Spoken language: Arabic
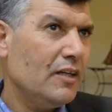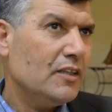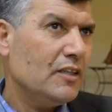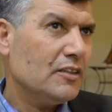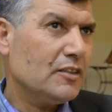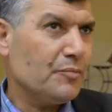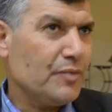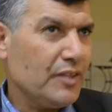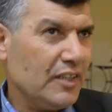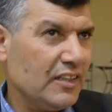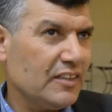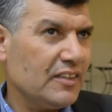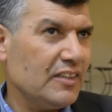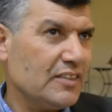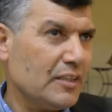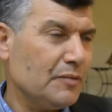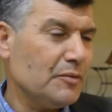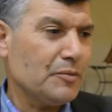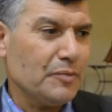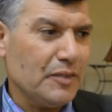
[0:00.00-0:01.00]
تمثيلية
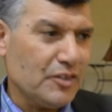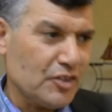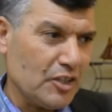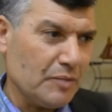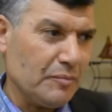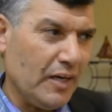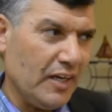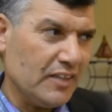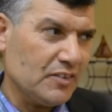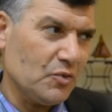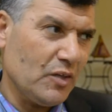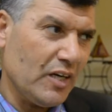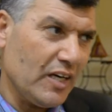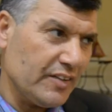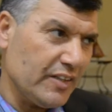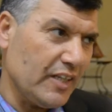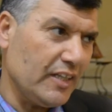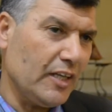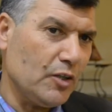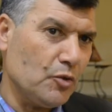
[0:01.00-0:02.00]
النساء بالنسبة للجماعات
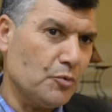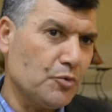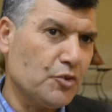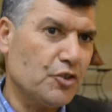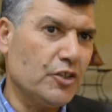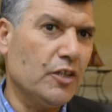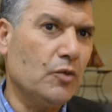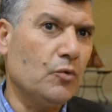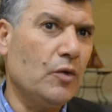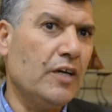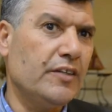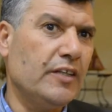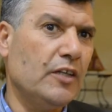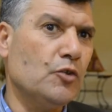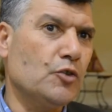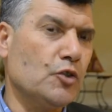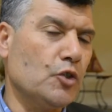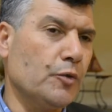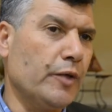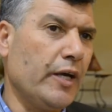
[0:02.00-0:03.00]
وهذا لا يبشر وهذا لا
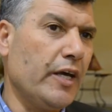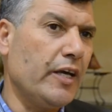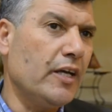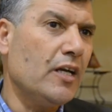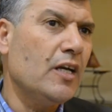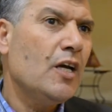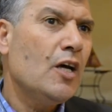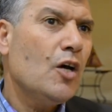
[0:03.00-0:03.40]
يبشر الخير